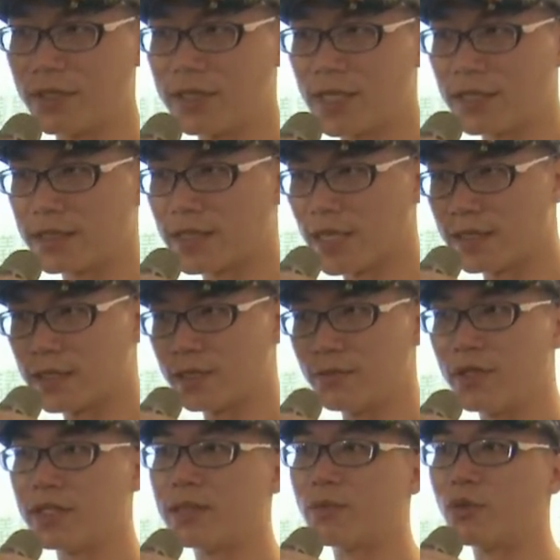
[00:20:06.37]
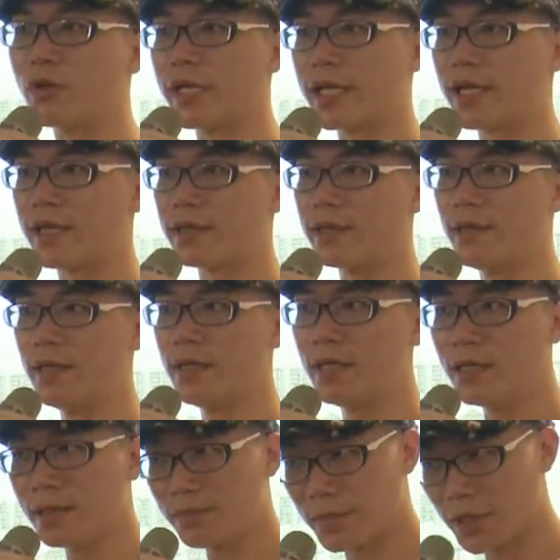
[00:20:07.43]
会上其他成员什么危害？
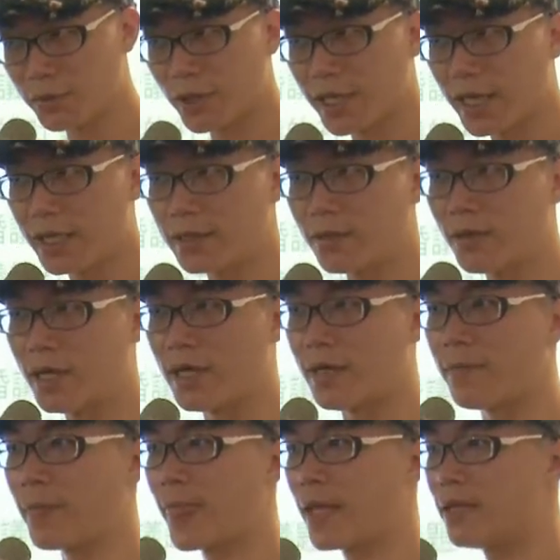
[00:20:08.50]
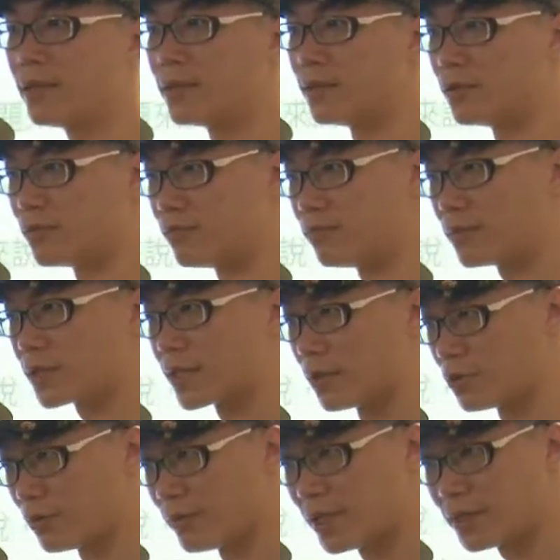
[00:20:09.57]
没危害的话，你感
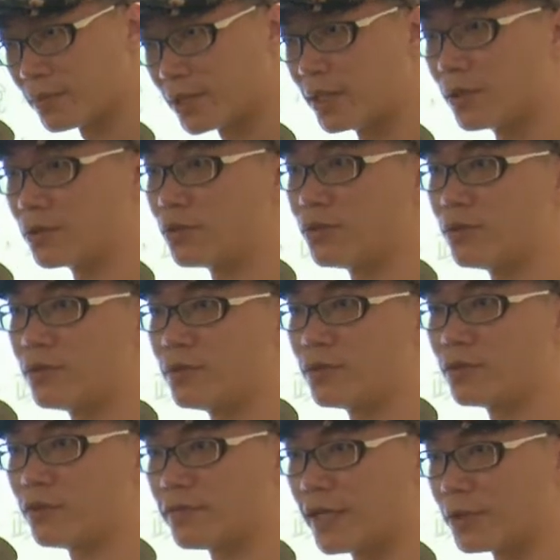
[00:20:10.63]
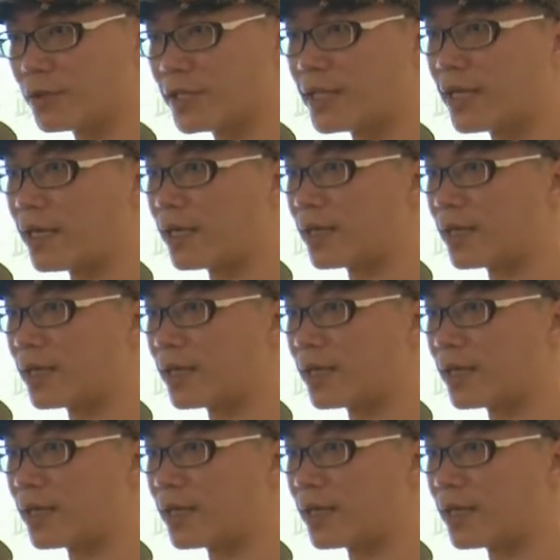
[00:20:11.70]
觉没什么理由去去反对它。